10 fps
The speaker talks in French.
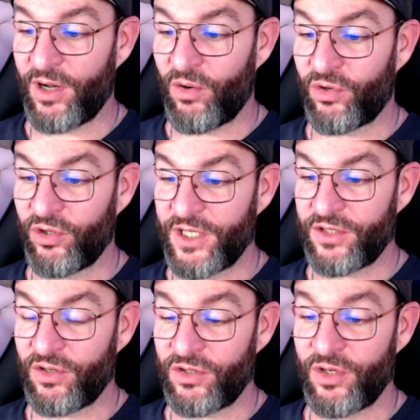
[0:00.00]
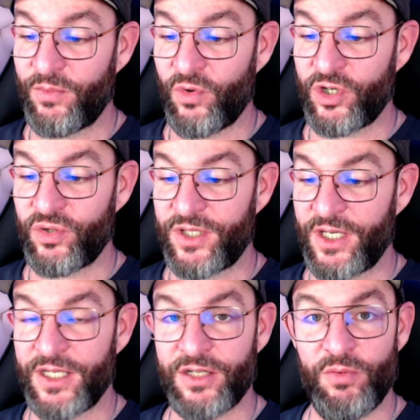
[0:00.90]
pour la reconnaissance, moi
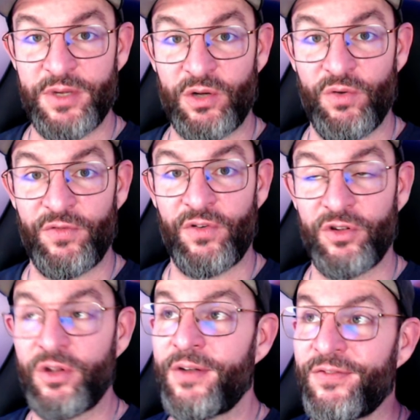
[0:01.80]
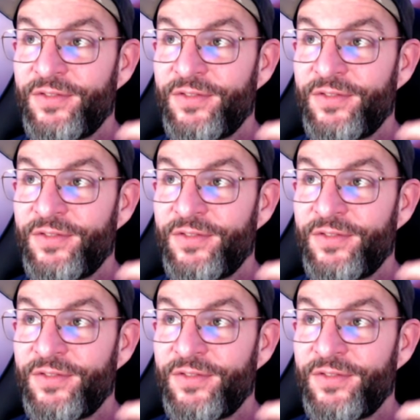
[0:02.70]
j'utilise le microphone